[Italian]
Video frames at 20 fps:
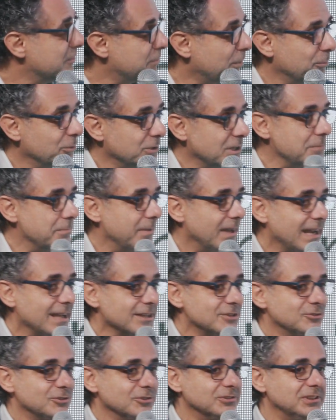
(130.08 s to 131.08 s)
è proprio nei
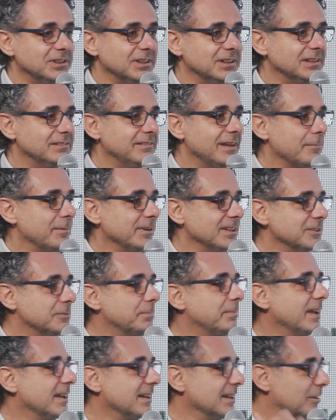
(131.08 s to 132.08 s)
palazzo di, di, Via
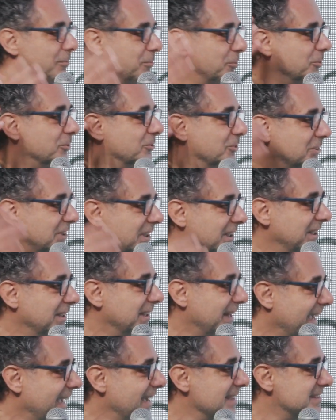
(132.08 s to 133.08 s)
Panisperna, appunto, dei
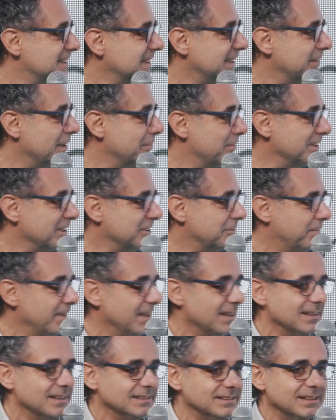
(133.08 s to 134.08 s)
ragazzi di Via
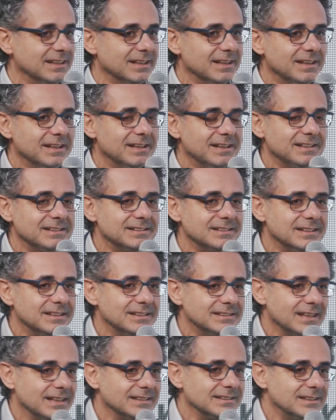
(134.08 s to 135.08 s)
Panisperna di, di
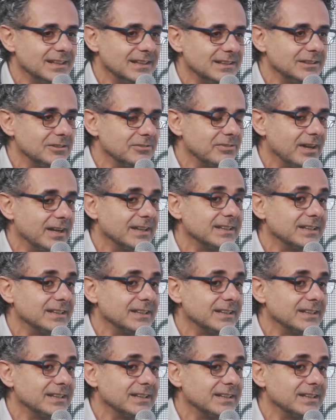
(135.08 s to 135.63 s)
tanti anni fa.